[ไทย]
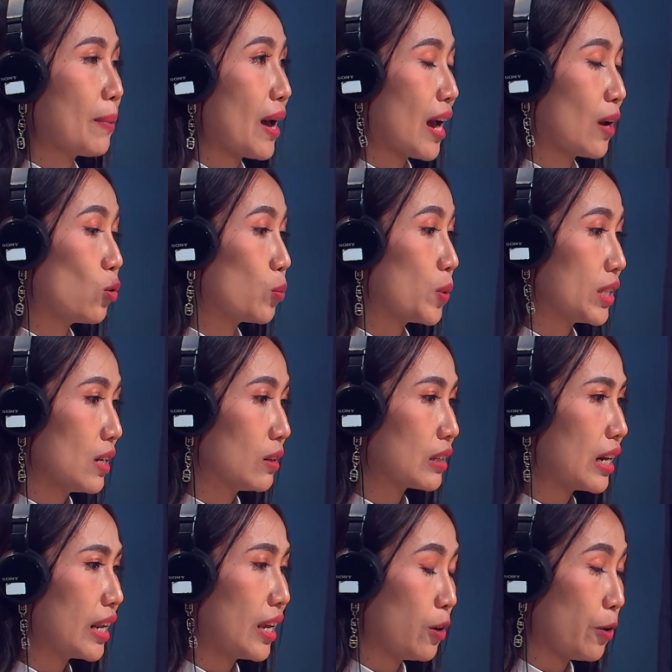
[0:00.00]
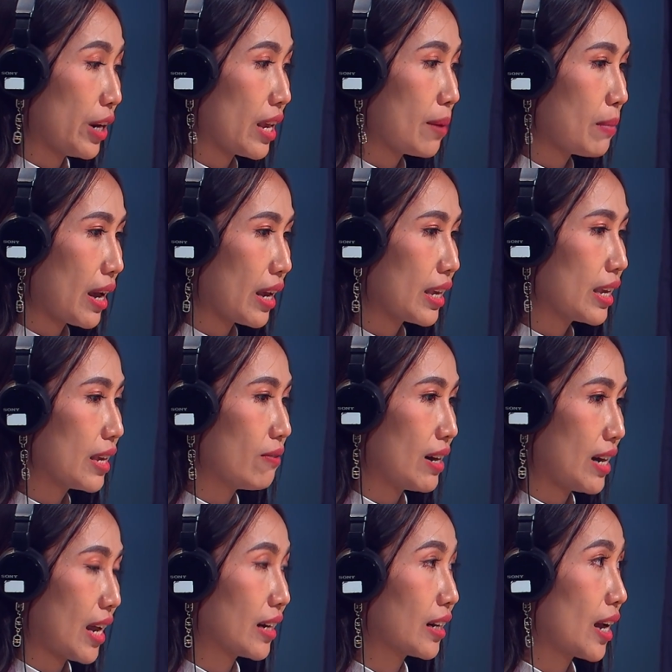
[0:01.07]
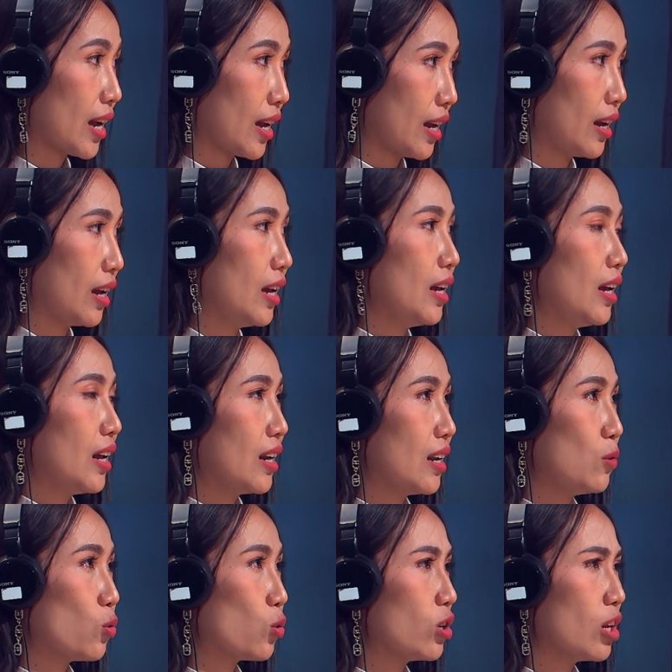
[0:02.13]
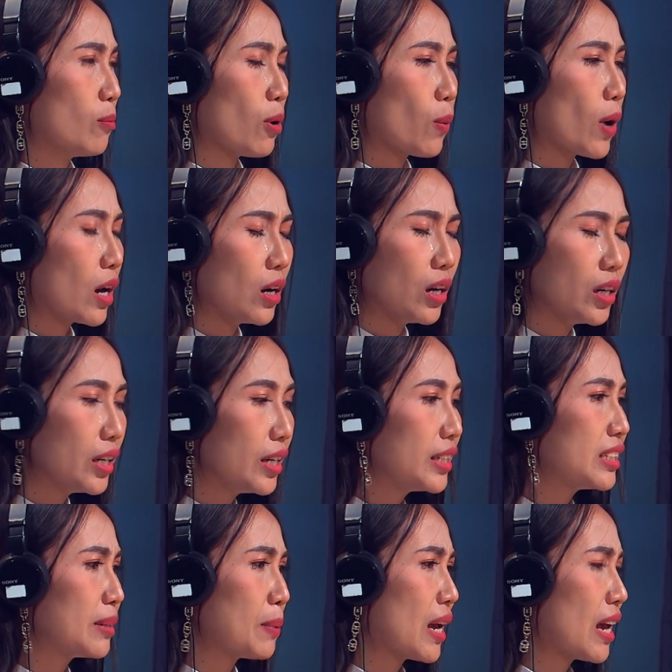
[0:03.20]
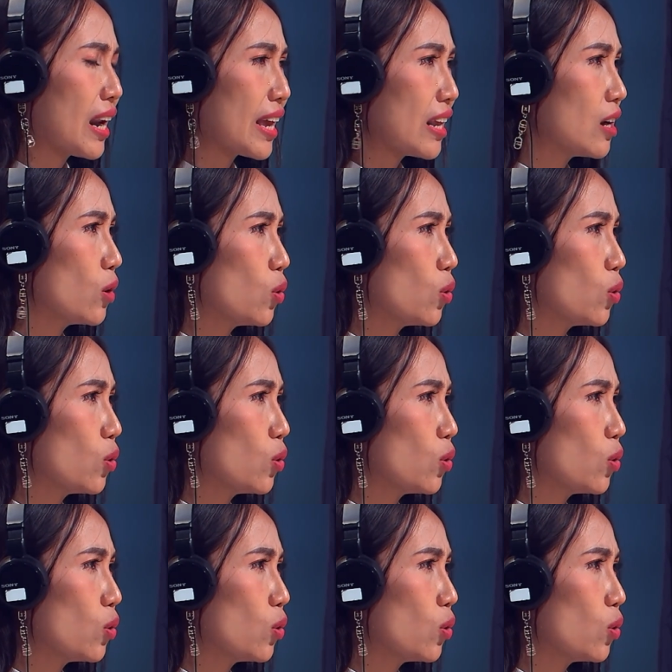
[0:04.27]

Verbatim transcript: พาหนูไปเที่ยวทะเลหน่อยได้ไหมวันนั้นค่ะแล้วหนูก็เลยบอกว่าเออจะพาอะไรล่ะ